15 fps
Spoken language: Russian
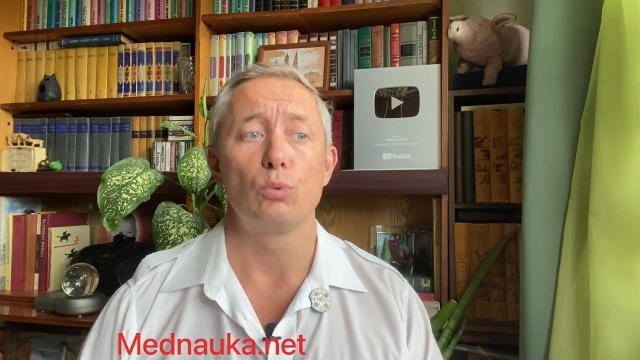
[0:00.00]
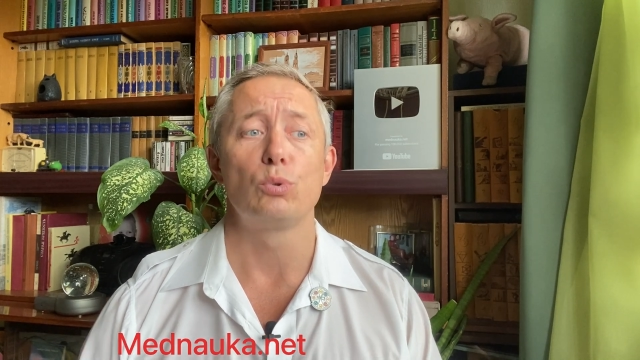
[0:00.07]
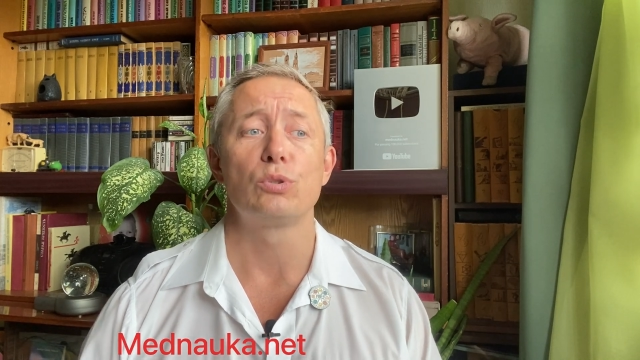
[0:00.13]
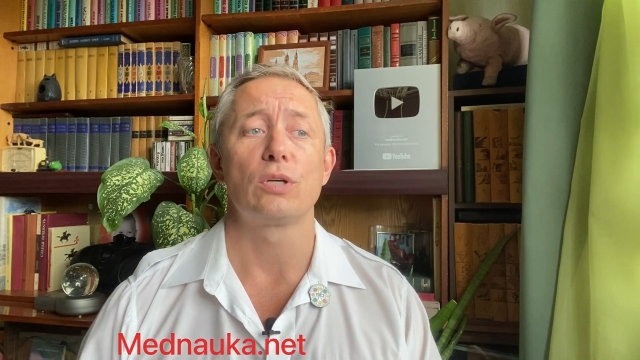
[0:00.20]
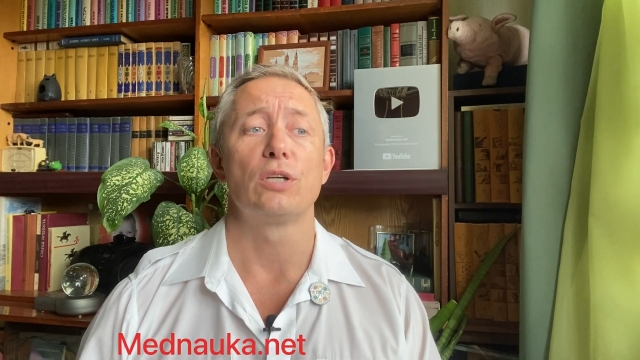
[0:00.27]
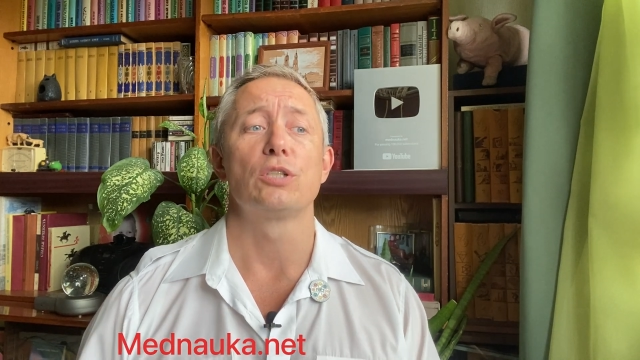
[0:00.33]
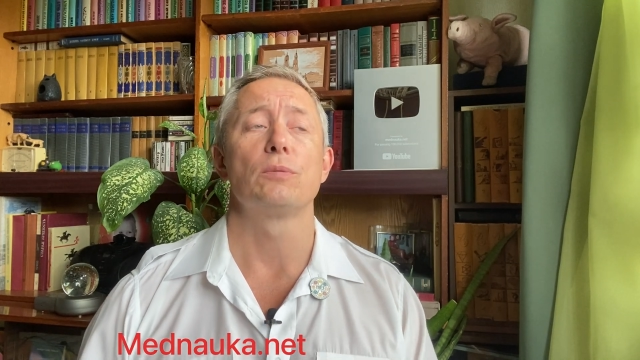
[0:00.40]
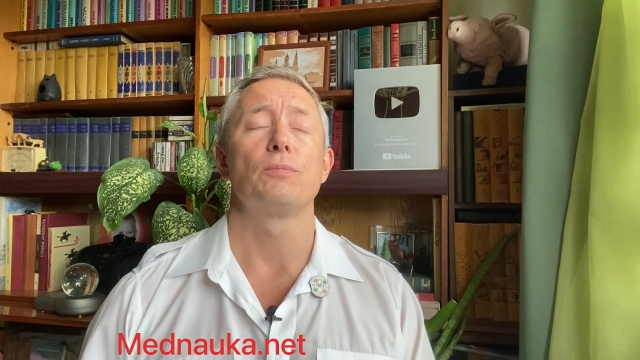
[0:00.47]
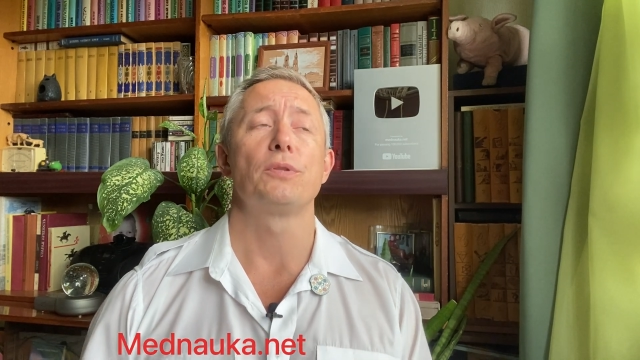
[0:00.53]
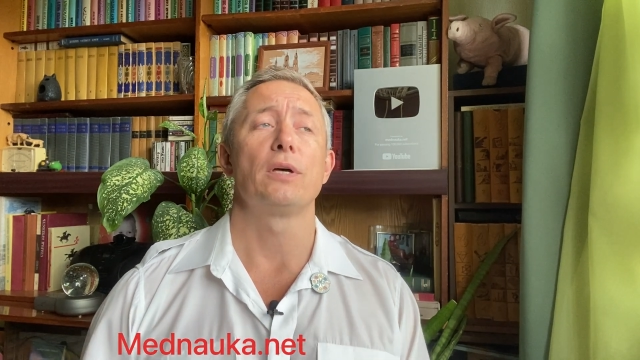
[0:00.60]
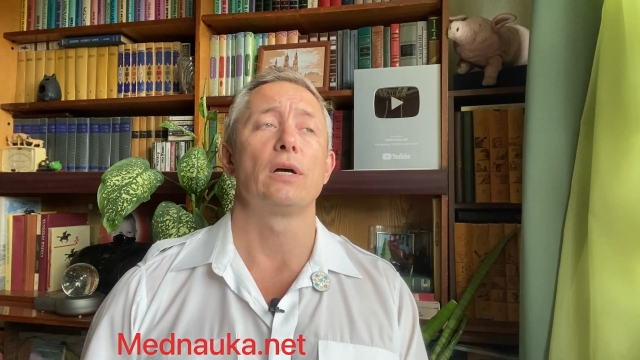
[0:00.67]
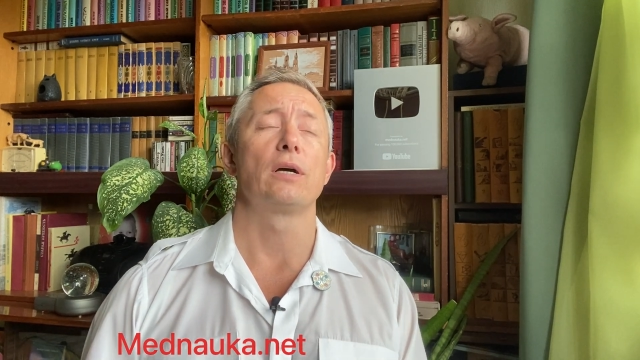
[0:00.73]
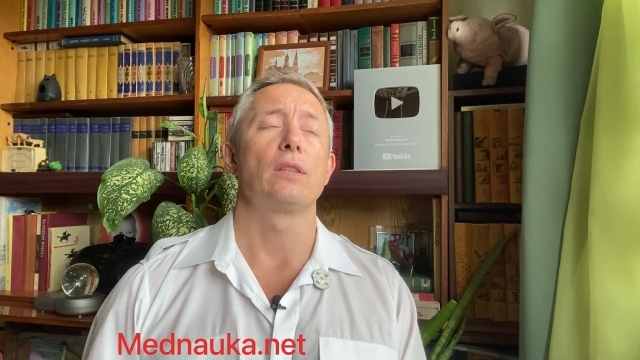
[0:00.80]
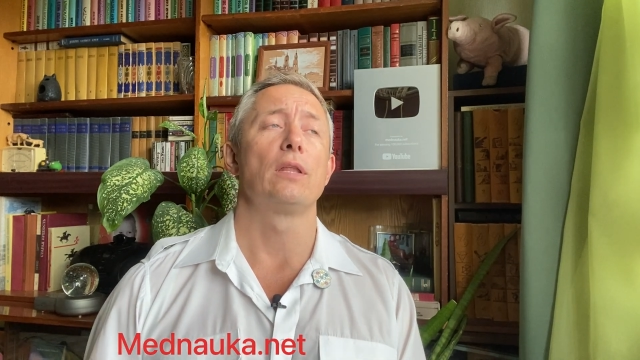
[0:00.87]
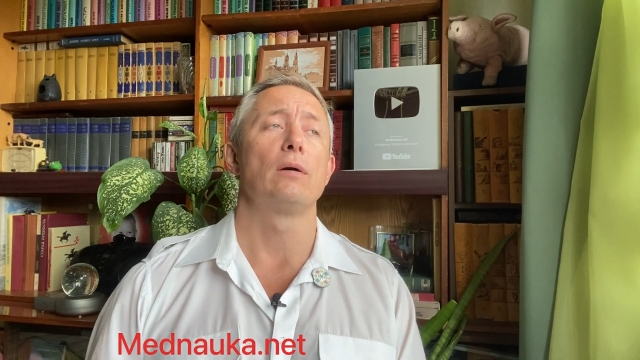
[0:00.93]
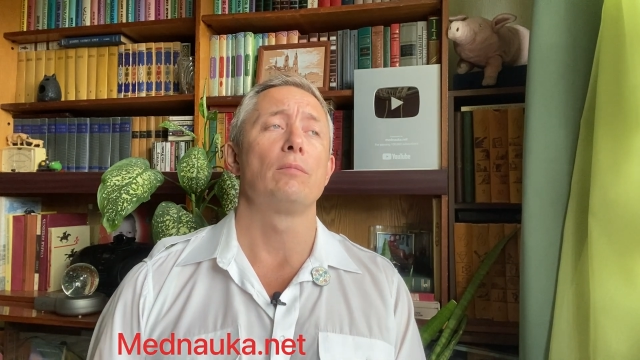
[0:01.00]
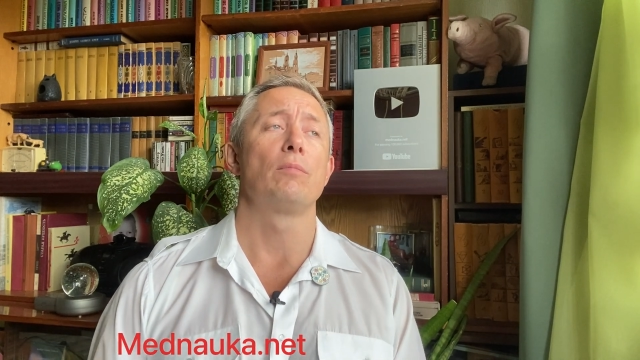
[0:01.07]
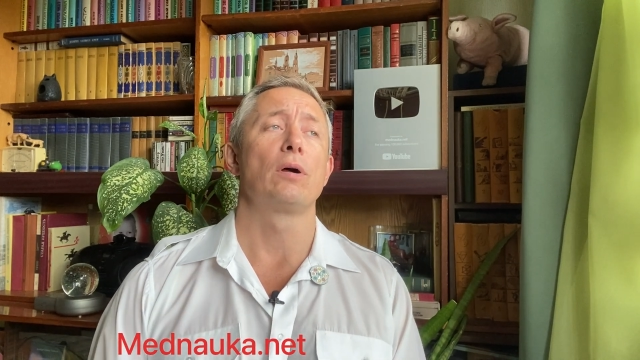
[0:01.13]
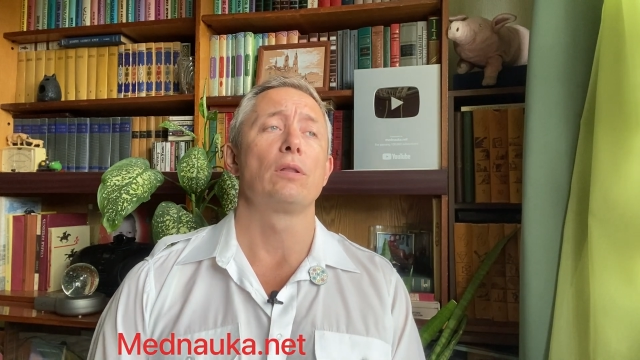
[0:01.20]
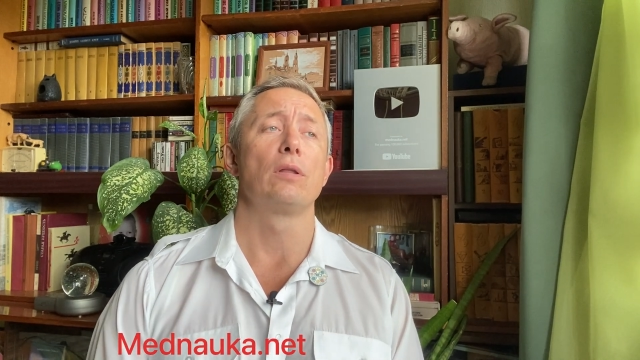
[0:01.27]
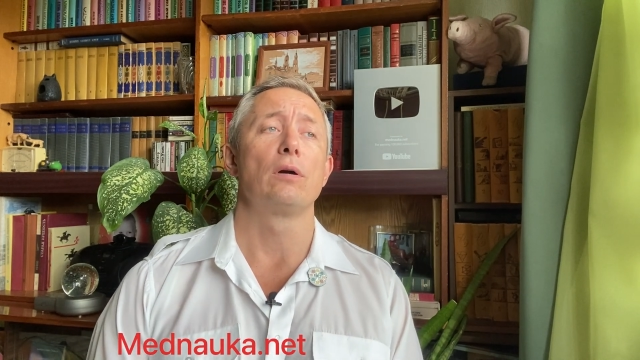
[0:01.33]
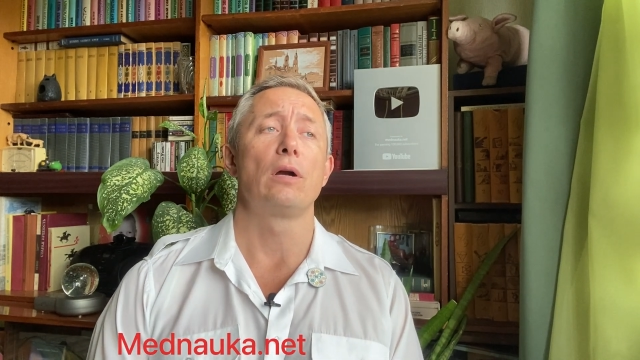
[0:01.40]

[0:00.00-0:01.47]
скажем так, набрано